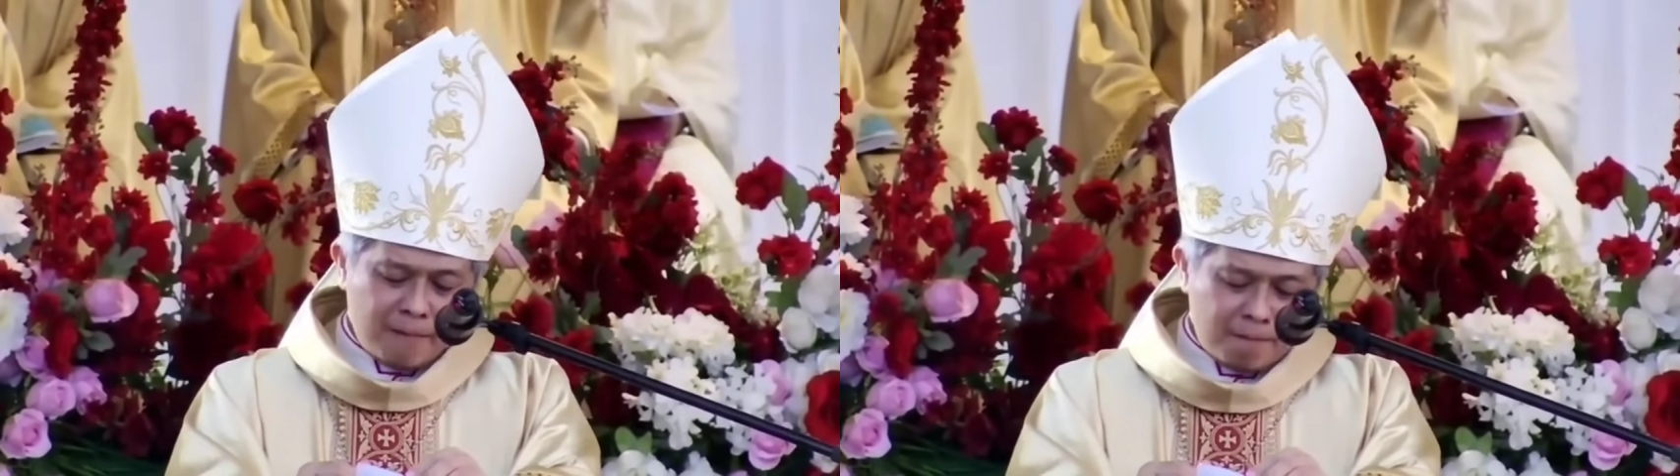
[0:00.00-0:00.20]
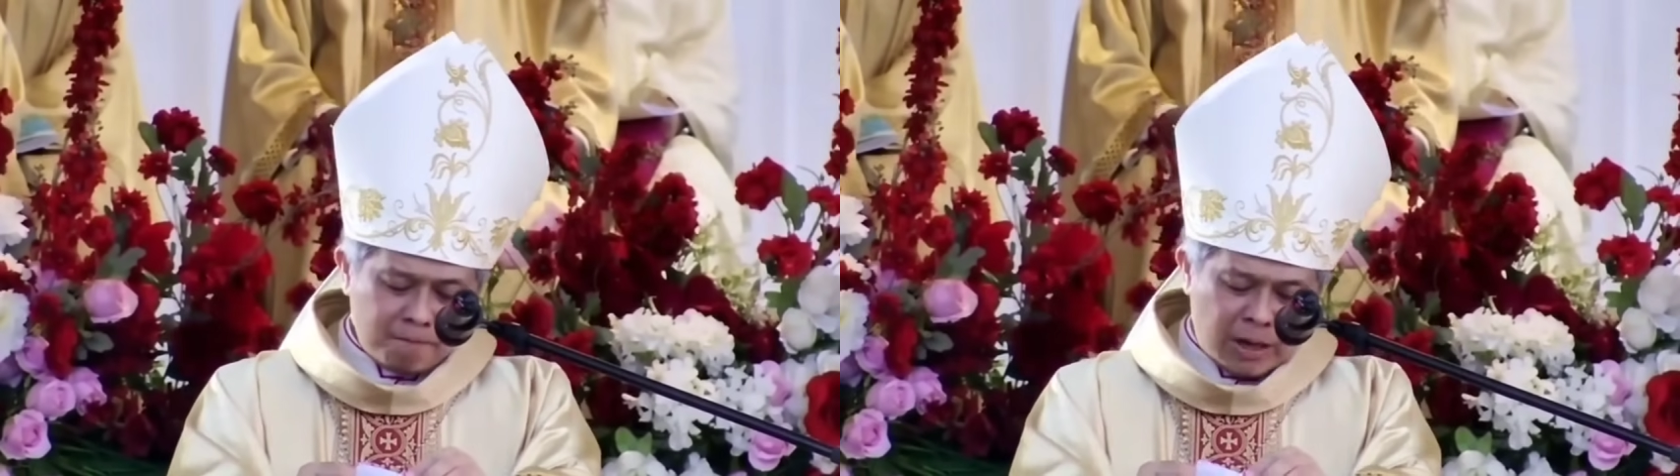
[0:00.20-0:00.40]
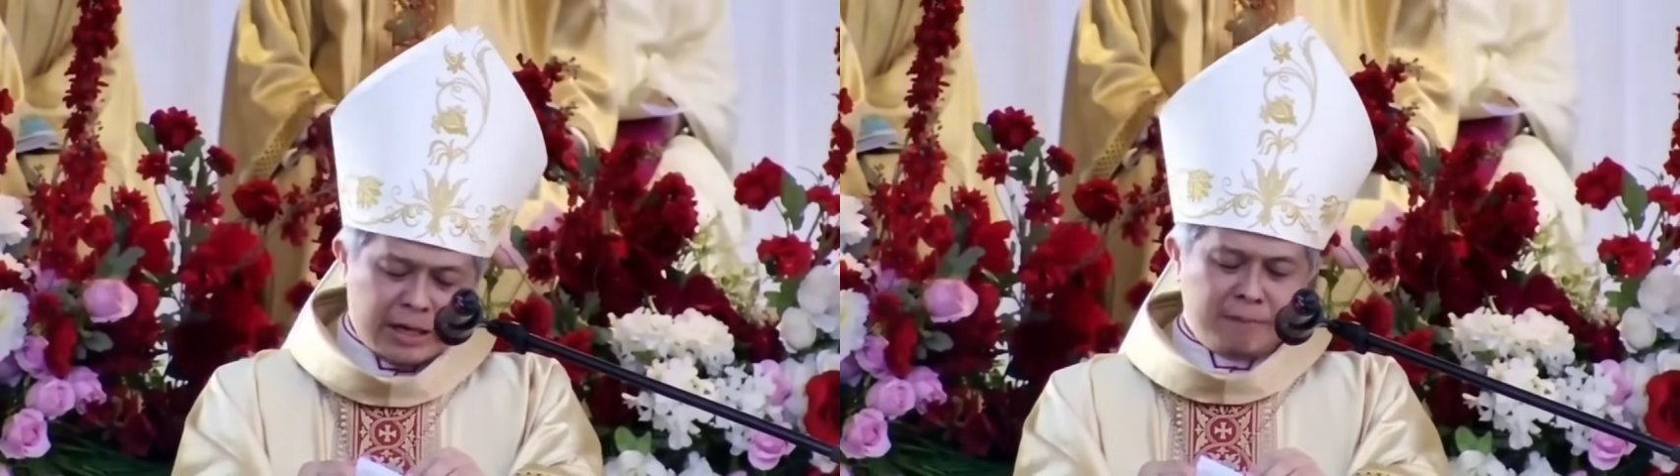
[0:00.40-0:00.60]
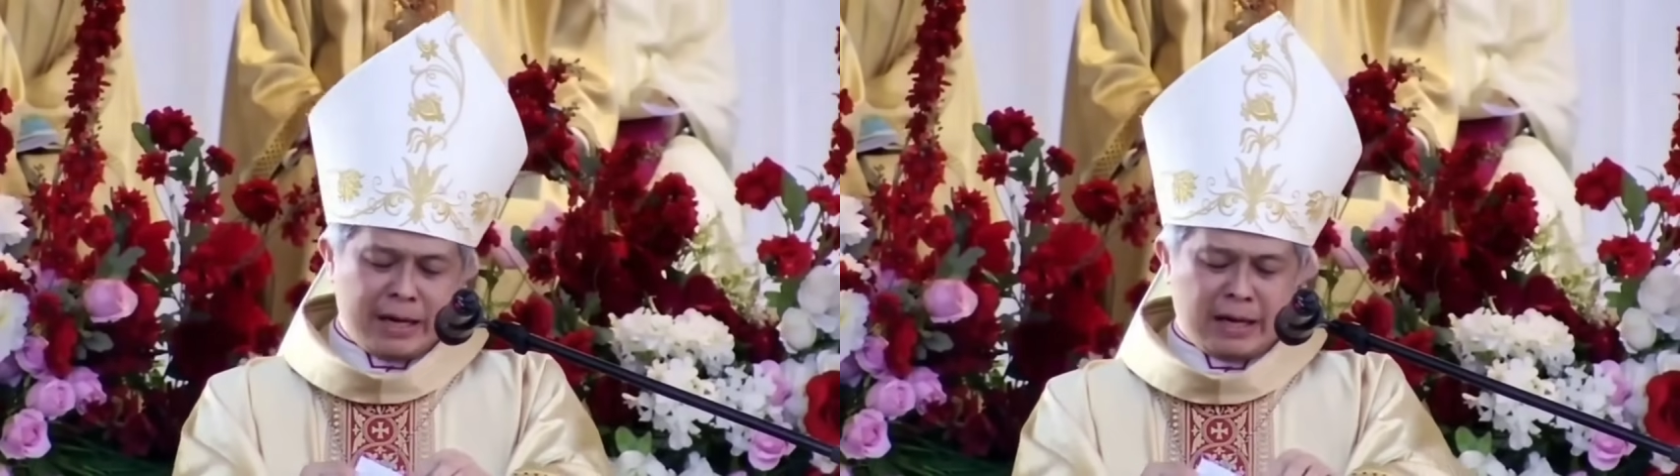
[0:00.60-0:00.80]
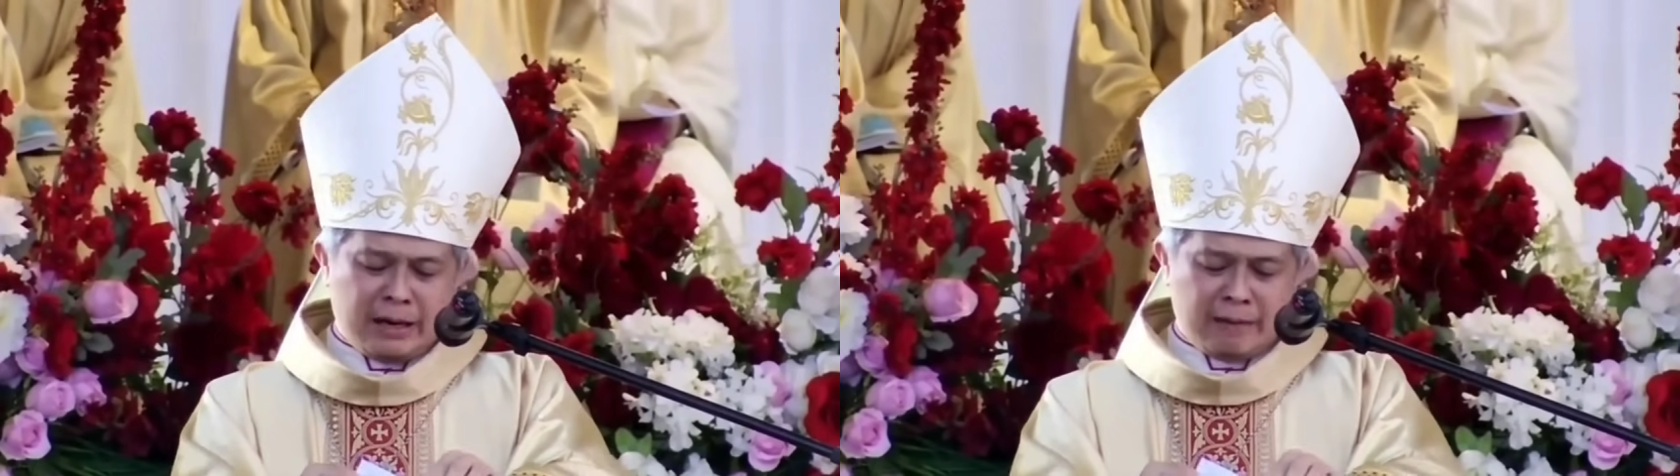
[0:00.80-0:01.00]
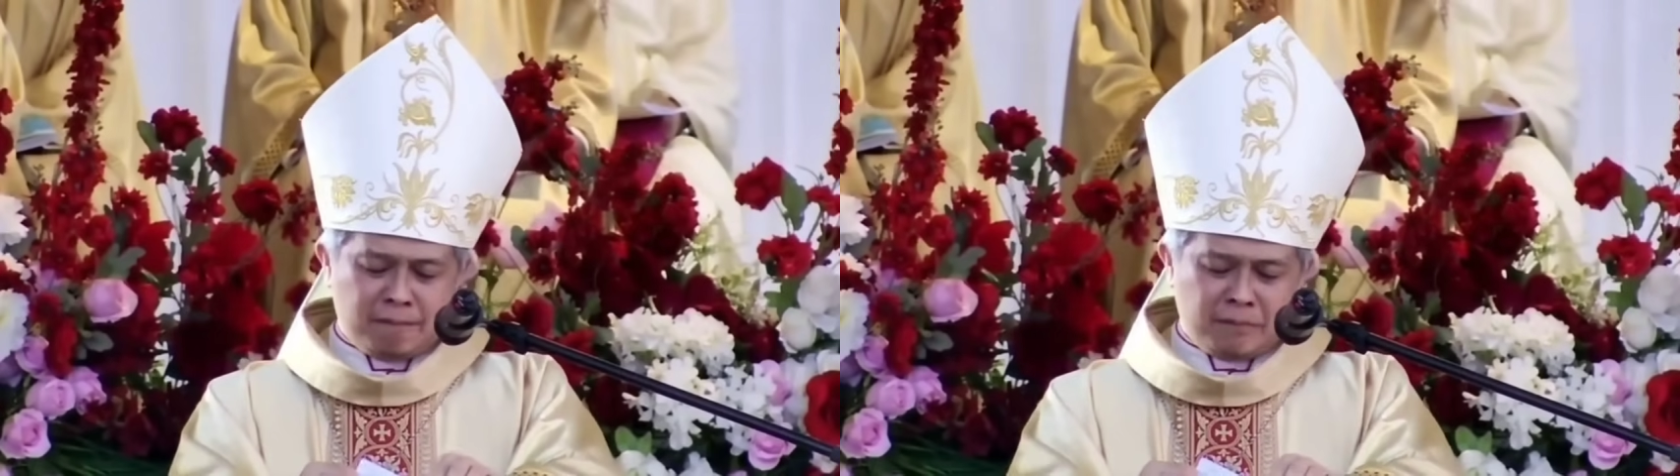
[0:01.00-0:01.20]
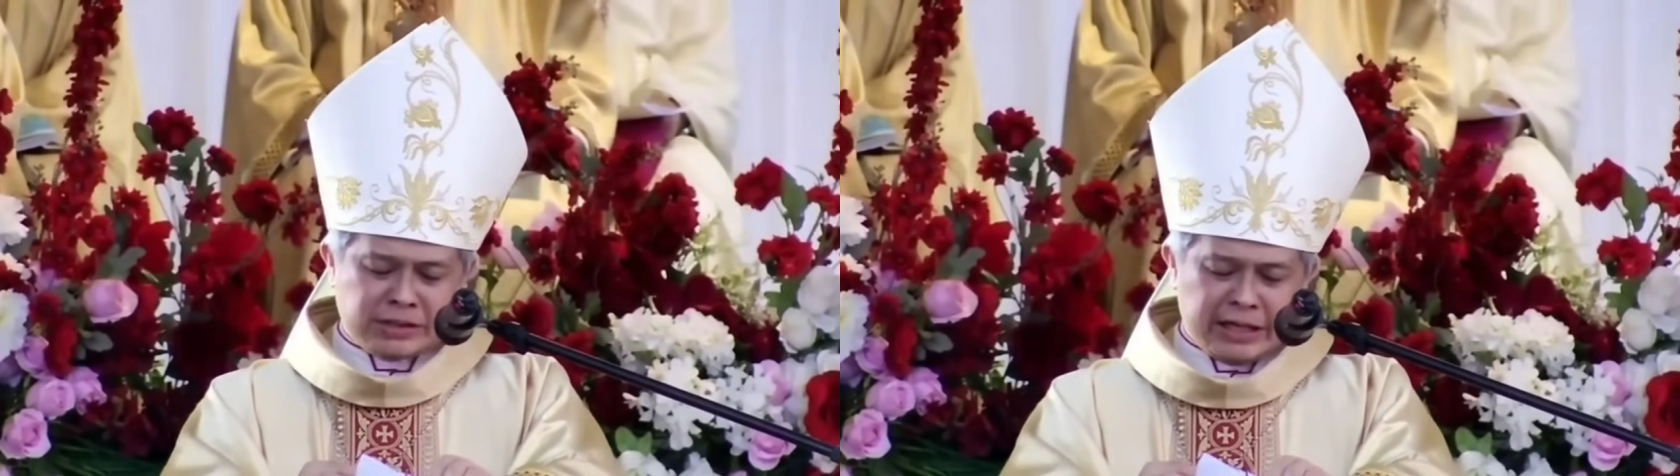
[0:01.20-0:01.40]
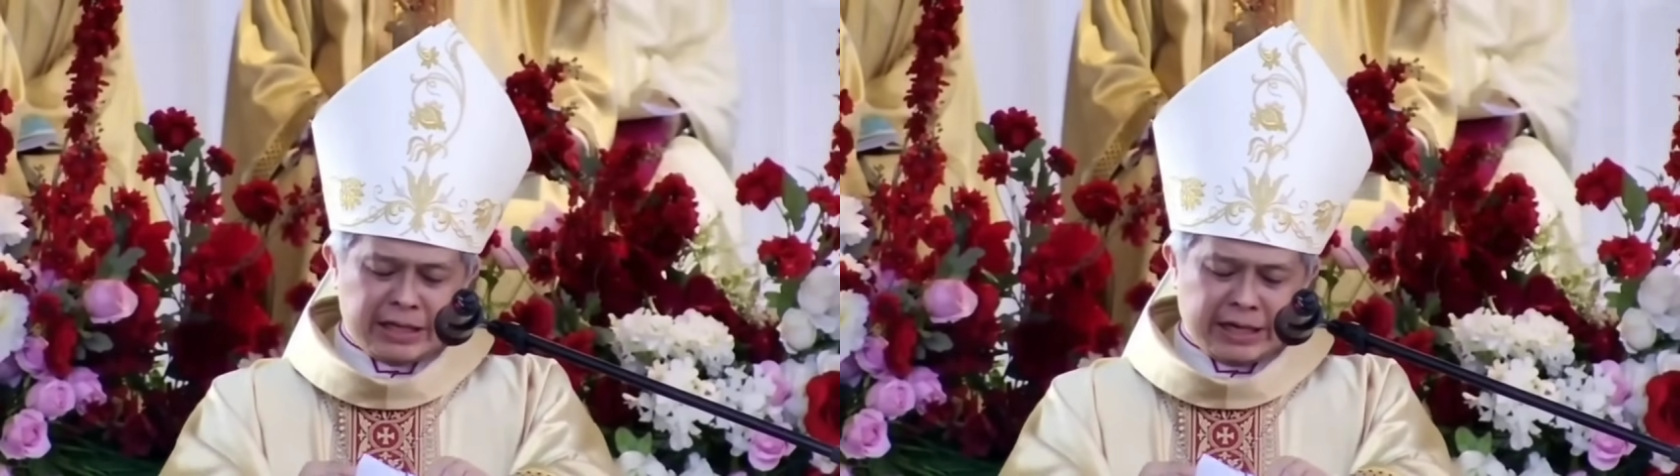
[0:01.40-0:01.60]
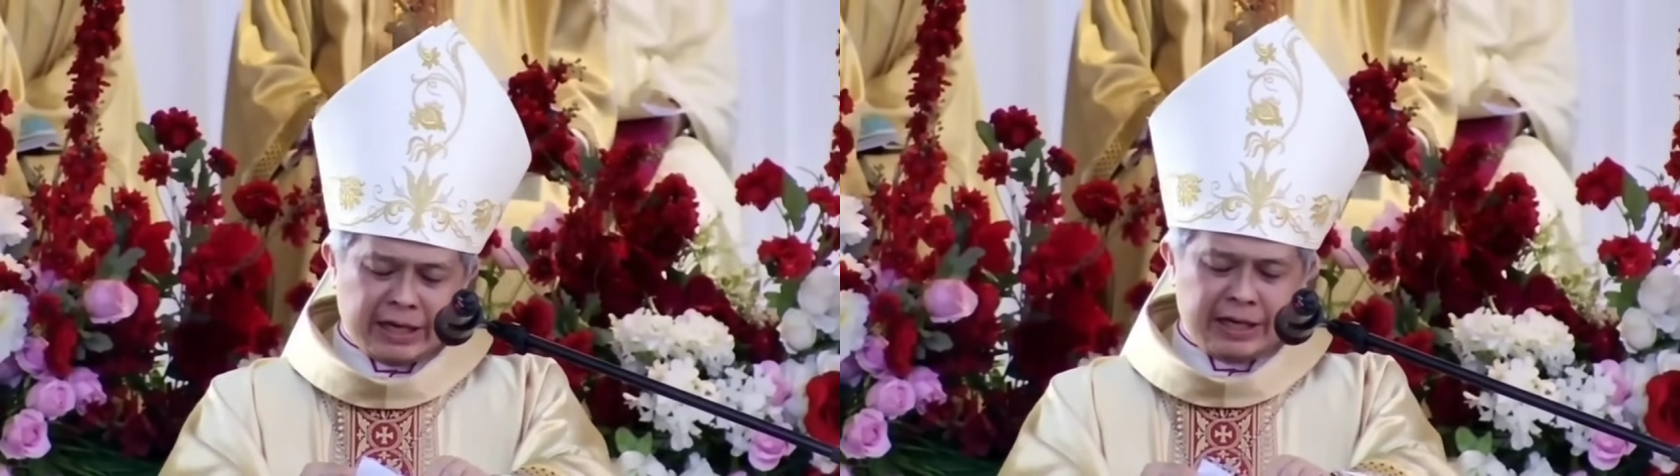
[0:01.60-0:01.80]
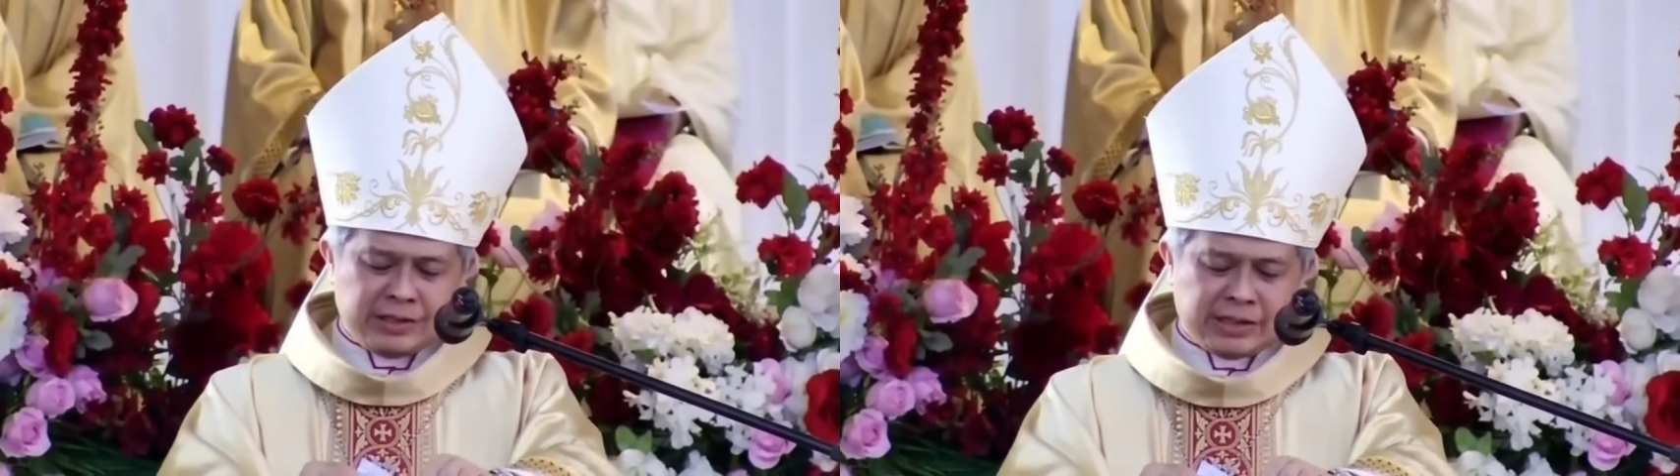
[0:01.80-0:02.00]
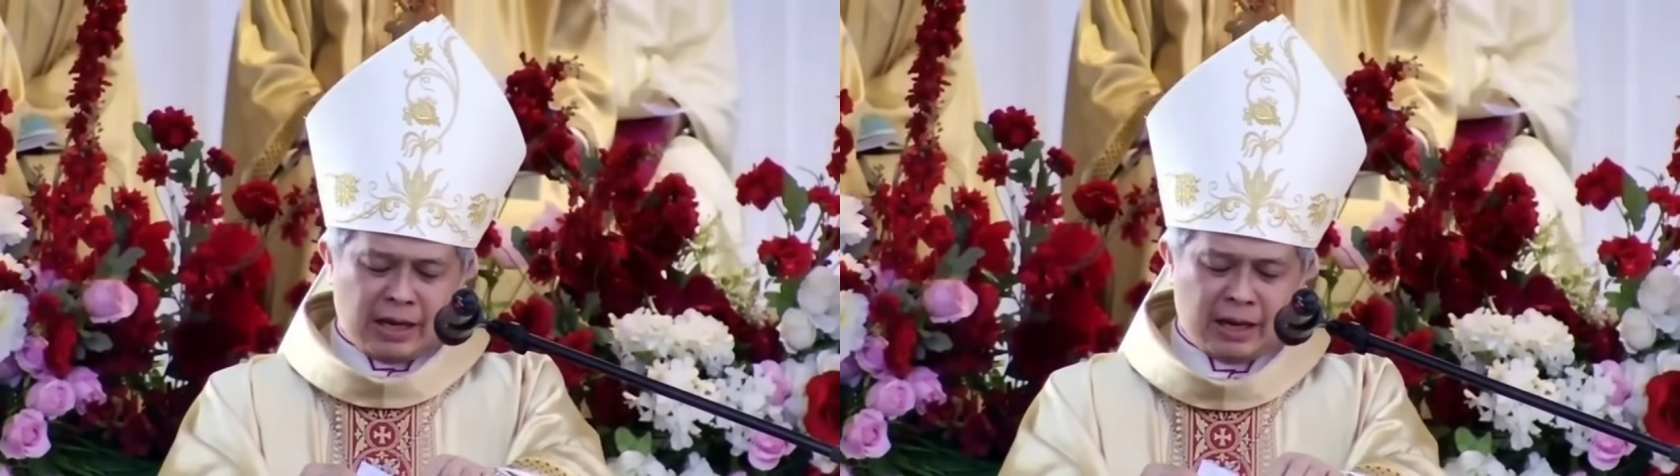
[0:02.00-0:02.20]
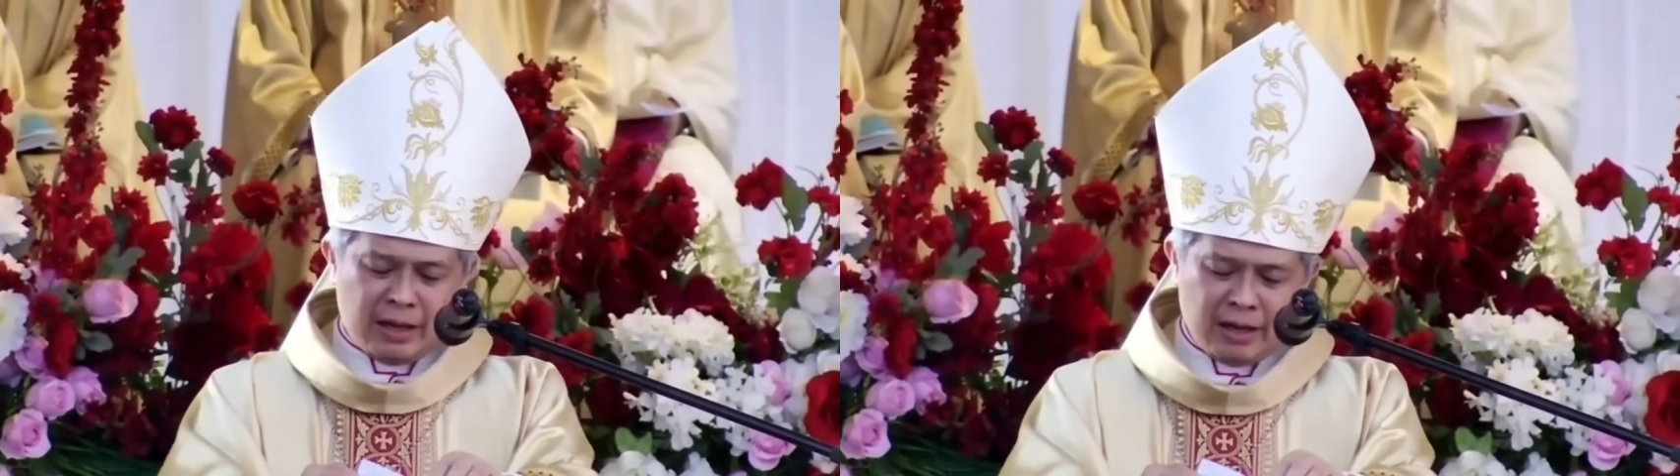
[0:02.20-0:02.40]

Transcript: Bagaimana menjadi gereja